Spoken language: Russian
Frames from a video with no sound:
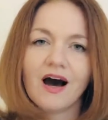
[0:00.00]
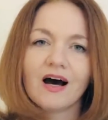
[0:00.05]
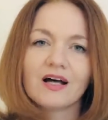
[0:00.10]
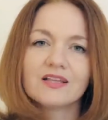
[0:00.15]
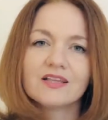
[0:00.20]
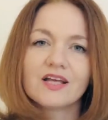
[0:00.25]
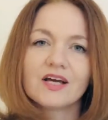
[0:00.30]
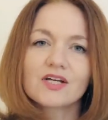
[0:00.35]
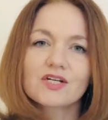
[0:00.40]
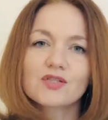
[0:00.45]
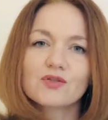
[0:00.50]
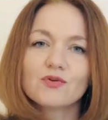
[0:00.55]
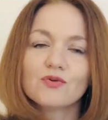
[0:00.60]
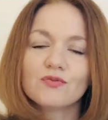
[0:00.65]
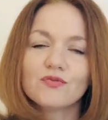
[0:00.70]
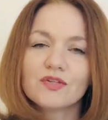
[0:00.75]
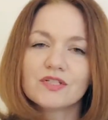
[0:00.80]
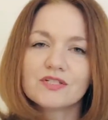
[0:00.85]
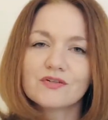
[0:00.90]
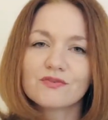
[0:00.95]
Однажды
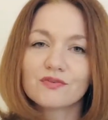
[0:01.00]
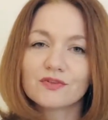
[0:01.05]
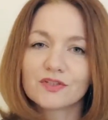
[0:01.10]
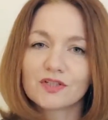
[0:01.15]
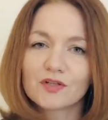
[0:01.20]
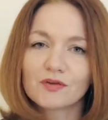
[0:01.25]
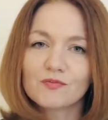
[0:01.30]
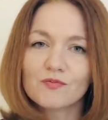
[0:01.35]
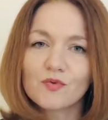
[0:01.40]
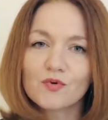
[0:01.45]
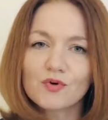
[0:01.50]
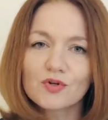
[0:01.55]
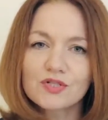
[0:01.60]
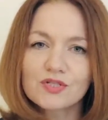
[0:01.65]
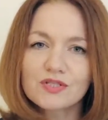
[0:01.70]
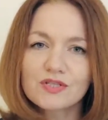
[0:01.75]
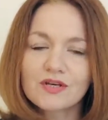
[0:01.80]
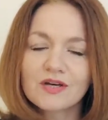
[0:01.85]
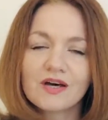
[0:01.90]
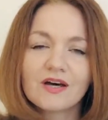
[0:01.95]
увидев этот
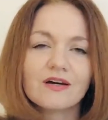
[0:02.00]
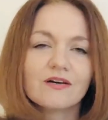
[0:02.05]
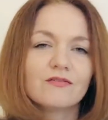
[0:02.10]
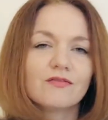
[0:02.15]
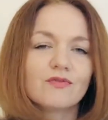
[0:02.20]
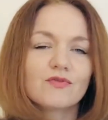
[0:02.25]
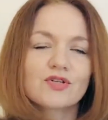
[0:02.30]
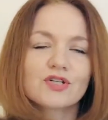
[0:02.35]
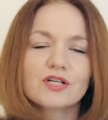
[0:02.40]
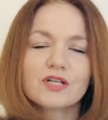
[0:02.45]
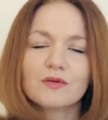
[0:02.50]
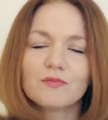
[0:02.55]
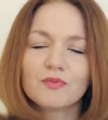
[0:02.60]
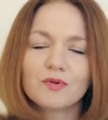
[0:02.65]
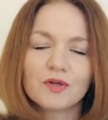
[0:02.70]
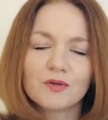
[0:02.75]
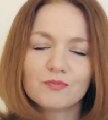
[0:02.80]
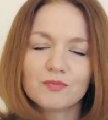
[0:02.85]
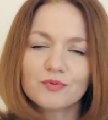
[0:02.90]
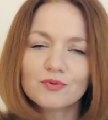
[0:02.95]
мост, вы уже не
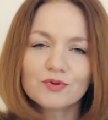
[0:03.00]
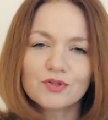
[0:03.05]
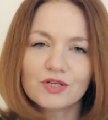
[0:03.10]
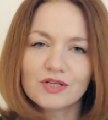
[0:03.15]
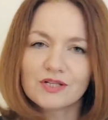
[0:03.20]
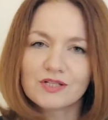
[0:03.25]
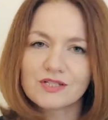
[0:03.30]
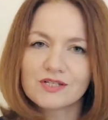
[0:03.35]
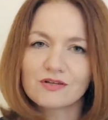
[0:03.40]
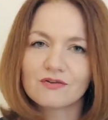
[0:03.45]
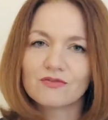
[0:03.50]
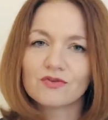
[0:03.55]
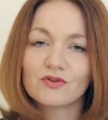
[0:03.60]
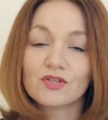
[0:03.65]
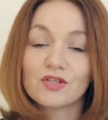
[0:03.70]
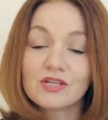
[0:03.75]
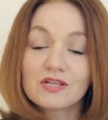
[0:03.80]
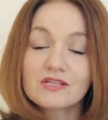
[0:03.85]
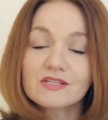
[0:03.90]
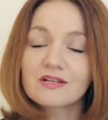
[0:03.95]
перепутаете его
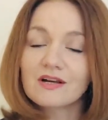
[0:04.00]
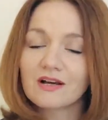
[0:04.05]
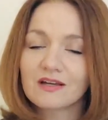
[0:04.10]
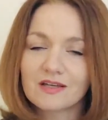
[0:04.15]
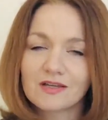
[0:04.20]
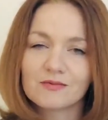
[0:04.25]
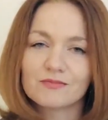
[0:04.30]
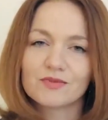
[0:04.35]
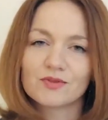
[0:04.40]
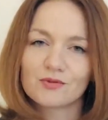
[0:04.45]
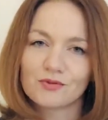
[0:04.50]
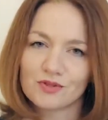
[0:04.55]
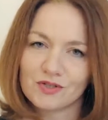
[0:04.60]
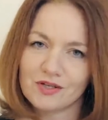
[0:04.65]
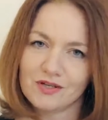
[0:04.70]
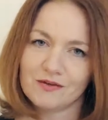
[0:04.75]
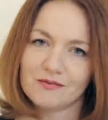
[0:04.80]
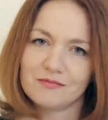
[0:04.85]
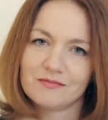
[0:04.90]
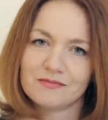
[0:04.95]
ни с каким
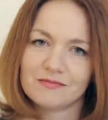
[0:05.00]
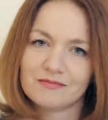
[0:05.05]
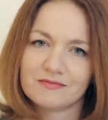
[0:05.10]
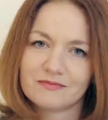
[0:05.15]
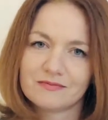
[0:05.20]
другим.